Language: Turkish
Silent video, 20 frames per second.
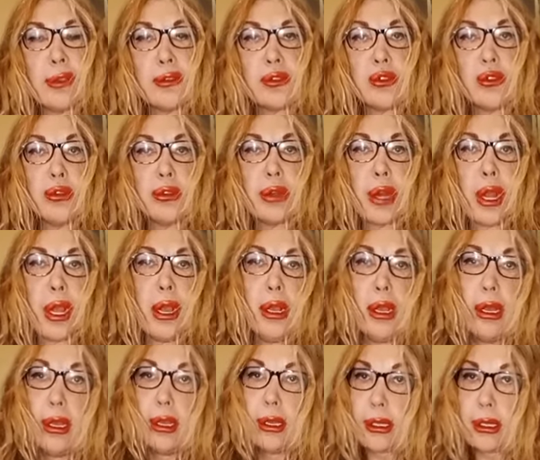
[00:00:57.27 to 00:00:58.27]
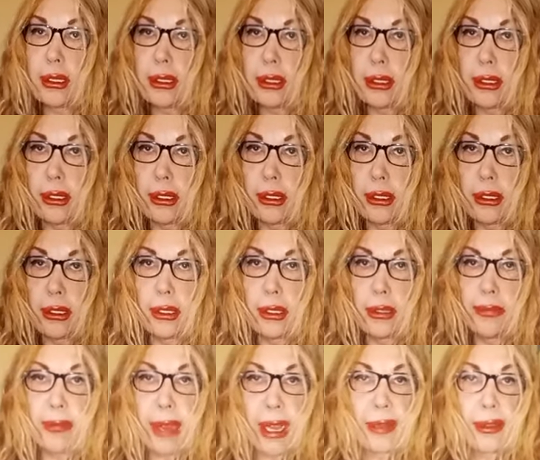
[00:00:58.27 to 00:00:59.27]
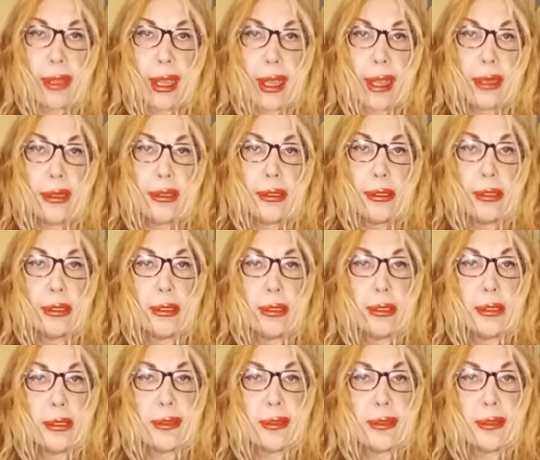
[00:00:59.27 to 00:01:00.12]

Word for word: sonra e, benden e,